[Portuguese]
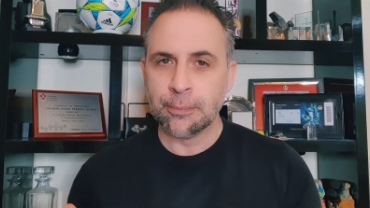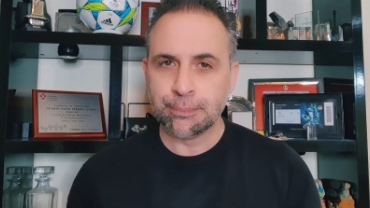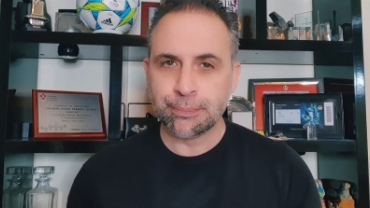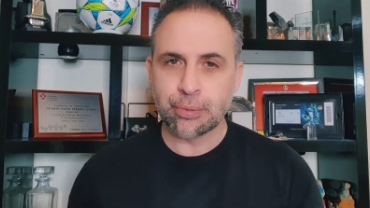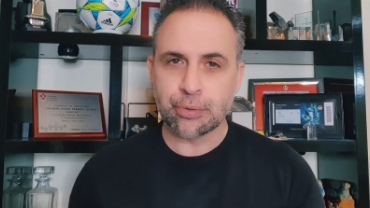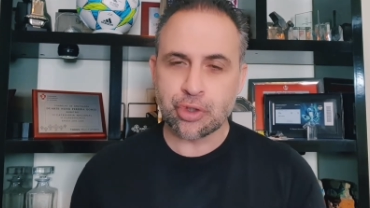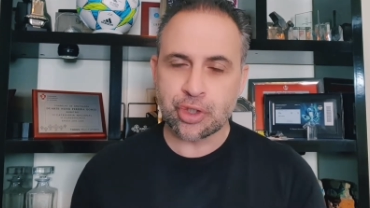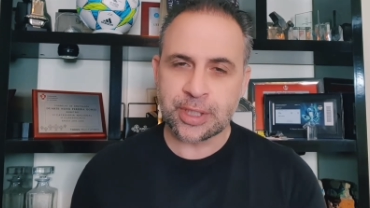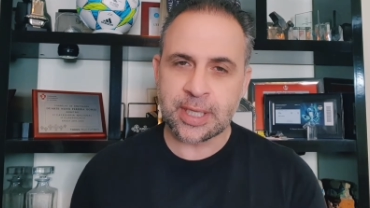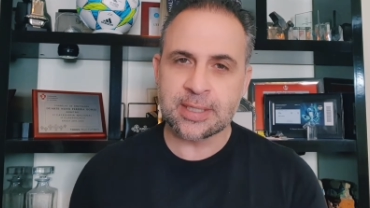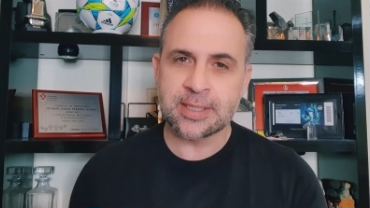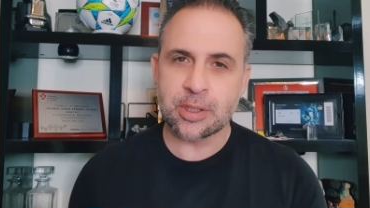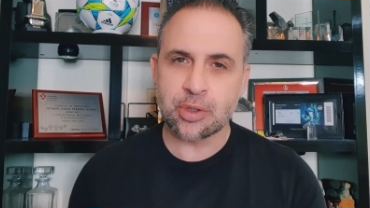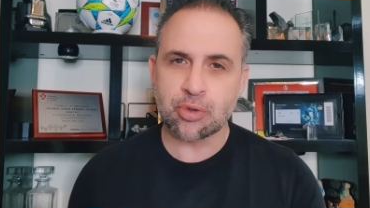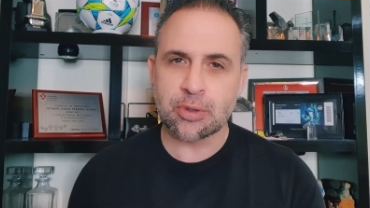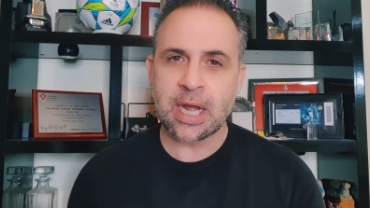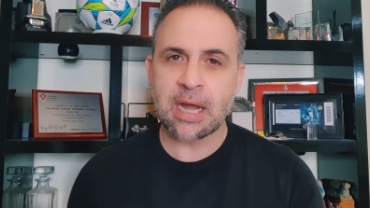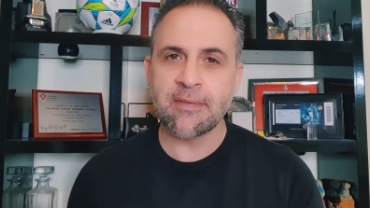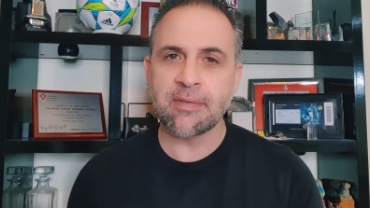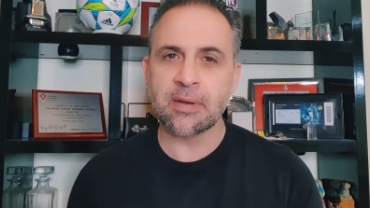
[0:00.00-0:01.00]
Por distância
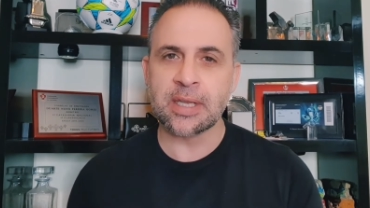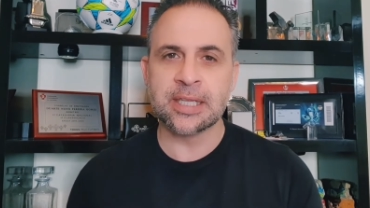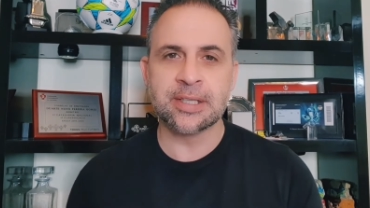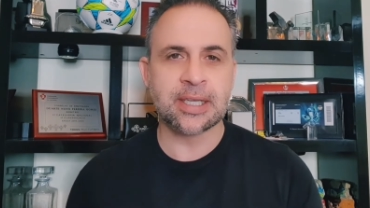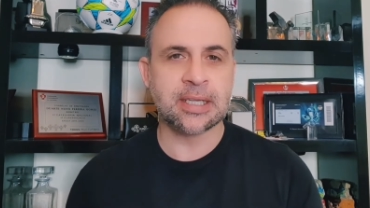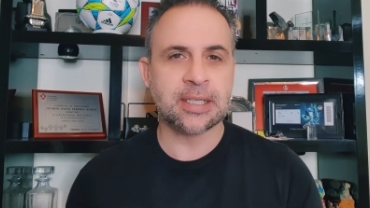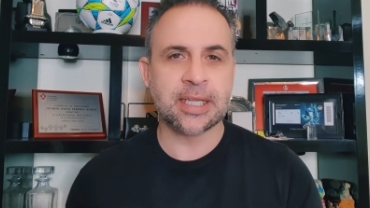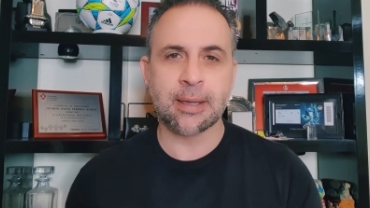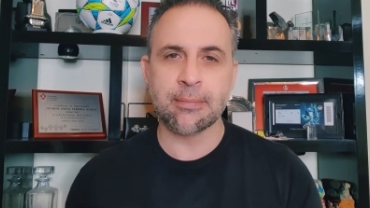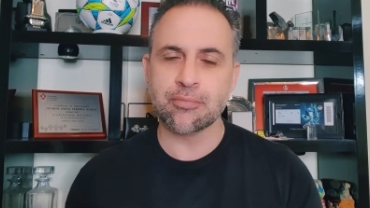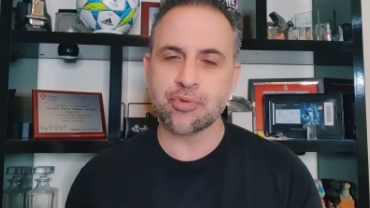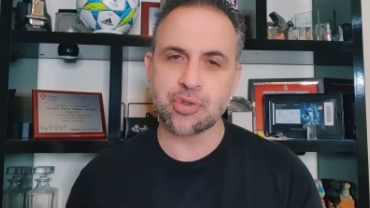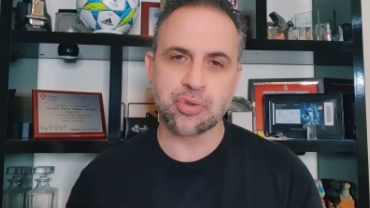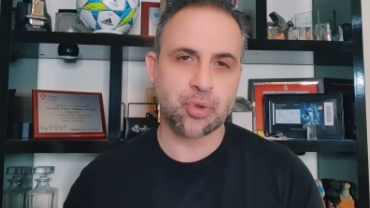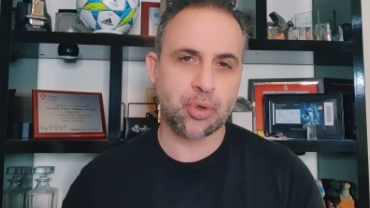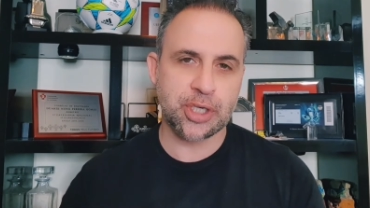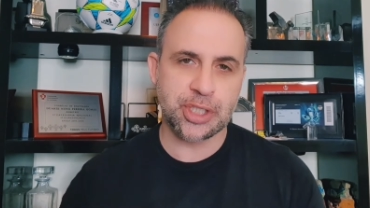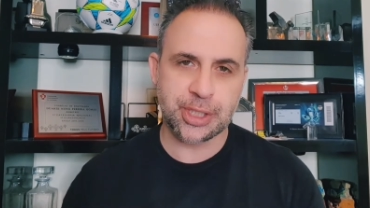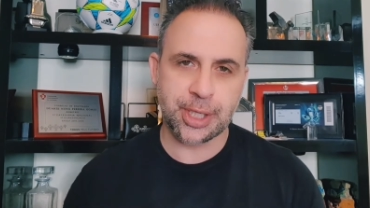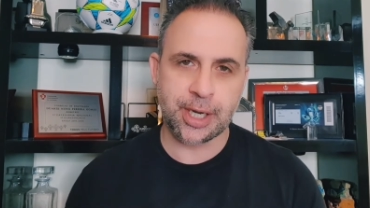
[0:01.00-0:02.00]
jogável entendamos
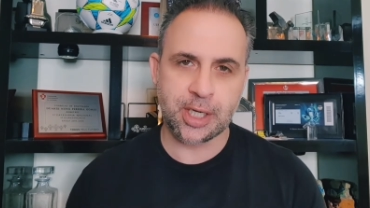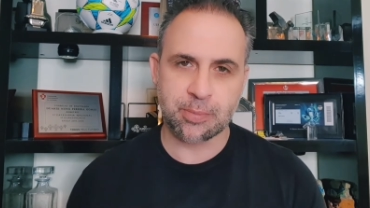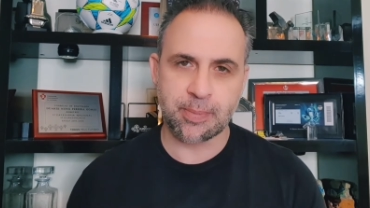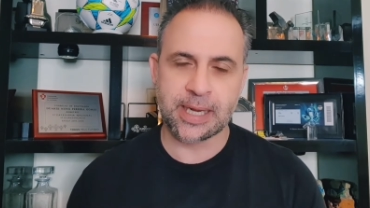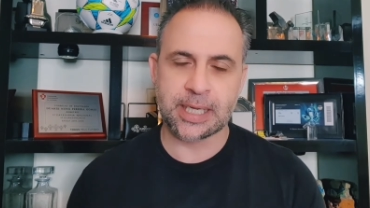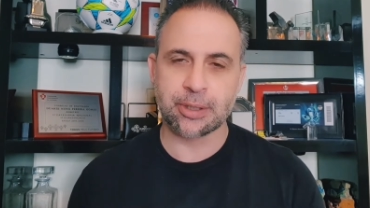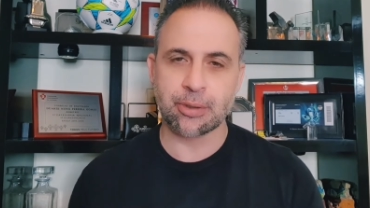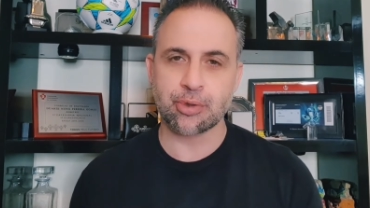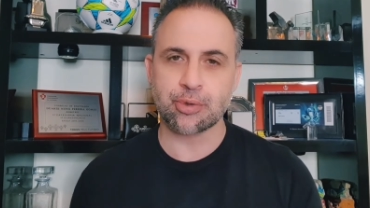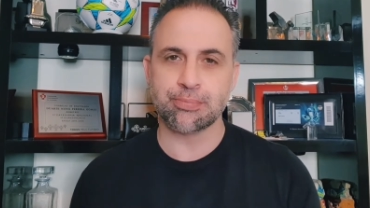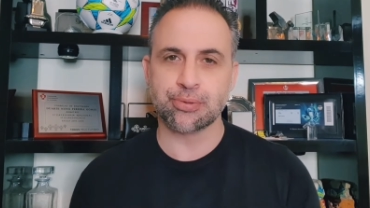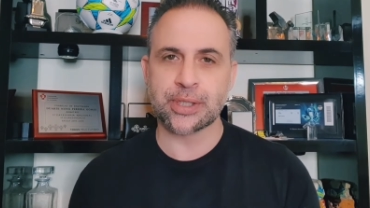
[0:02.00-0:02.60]
2, 3 metros.